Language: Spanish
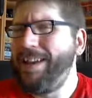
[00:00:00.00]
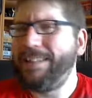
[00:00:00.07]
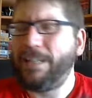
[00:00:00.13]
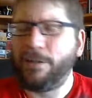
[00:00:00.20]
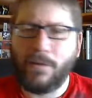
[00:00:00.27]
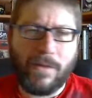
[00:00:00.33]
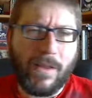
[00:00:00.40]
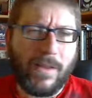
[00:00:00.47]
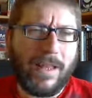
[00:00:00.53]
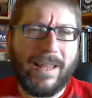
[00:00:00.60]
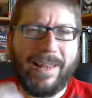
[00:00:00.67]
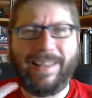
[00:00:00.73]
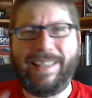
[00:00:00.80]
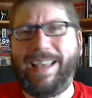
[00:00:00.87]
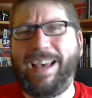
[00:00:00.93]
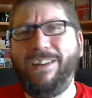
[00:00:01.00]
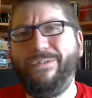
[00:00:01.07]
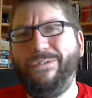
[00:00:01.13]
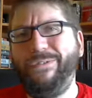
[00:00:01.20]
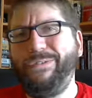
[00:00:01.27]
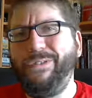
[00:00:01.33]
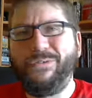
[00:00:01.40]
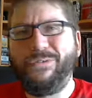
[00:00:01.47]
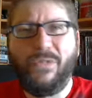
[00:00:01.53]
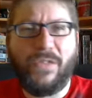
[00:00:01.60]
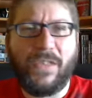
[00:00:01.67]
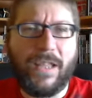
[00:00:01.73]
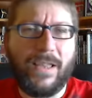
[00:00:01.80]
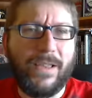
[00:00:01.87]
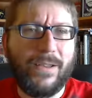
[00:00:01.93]
Se sucede el caos, los
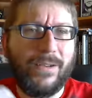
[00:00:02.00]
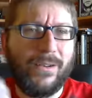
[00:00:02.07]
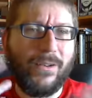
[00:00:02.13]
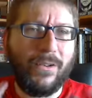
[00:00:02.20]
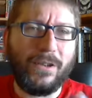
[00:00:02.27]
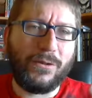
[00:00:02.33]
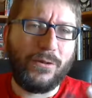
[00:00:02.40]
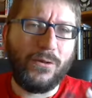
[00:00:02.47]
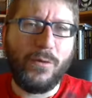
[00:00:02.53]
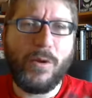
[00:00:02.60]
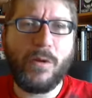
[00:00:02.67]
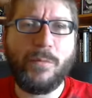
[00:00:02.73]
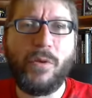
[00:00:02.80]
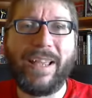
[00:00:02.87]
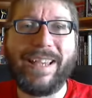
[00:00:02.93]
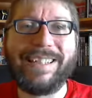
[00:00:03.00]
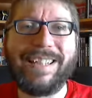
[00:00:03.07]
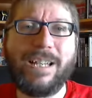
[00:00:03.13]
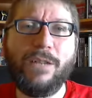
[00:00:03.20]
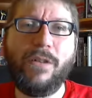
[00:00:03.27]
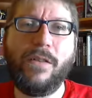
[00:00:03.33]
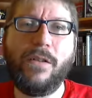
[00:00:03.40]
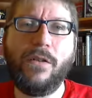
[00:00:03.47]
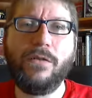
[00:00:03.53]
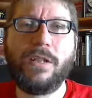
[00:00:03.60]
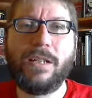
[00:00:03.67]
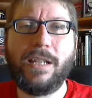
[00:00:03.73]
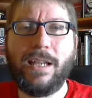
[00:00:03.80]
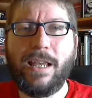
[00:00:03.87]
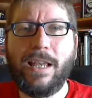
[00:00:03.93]
suicidios, los disturbios, porque esta situación
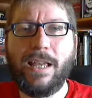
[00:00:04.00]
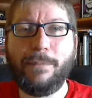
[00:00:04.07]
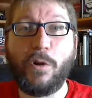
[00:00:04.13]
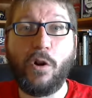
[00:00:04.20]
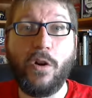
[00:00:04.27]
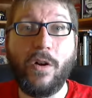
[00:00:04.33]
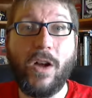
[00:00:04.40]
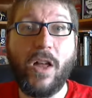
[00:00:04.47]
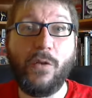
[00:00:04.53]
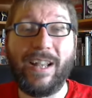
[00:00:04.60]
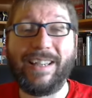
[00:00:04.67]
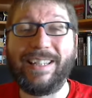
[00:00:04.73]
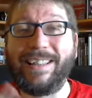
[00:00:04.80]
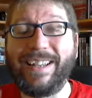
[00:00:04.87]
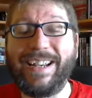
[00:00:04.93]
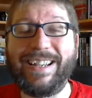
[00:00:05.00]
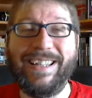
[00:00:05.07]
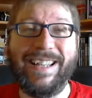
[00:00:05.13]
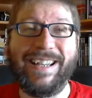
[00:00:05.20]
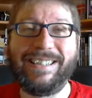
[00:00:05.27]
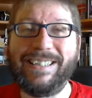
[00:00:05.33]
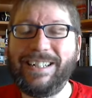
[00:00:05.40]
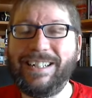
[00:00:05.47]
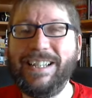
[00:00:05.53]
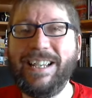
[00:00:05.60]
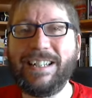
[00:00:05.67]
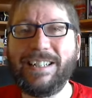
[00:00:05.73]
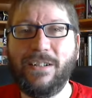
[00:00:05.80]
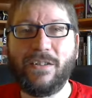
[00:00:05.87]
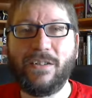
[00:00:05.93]
se prolonga durante tres días. Tres
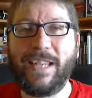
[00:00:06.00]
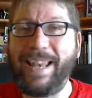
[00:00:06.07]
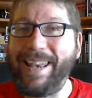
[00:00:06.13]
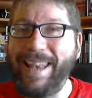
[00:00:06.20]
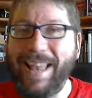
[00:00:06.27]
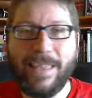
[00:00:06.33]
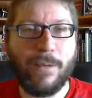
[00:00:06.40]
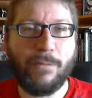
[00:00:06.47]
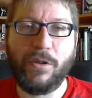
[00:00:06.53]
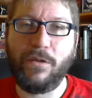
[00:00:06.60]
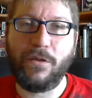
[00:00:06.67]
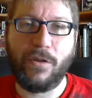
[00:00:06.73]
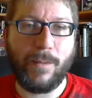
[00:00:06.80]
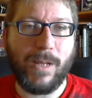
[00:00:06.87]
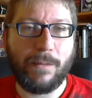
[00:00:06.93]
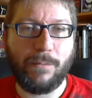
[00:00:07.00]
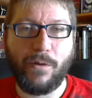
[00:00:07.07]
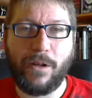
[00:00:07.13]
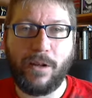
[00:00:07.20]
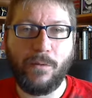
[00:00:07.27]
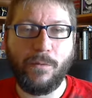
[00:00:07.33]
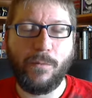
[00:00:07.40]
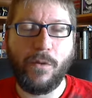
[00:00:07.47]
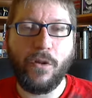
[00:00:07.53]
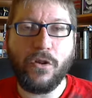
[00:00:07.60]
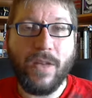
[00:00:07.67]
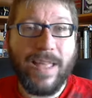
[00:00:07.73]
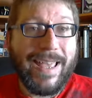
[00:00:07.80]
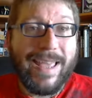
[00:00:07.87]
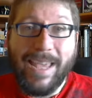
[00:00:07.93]
días en los que nadie puede dormir por ningún
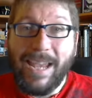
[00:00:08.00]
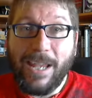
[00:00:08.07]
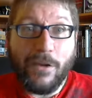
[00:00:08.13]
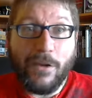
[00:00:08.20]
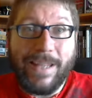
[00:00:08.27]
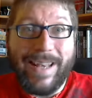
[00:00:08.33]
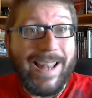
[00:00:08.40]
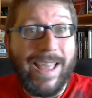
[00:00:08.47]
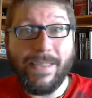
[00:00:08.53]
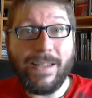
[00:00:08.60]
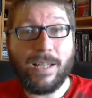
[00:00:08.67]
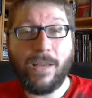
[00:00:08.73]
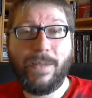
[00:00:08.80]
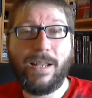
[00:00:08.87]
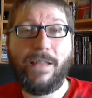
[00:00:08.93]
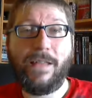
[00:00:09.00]
modo y donde nadie Nadie sabe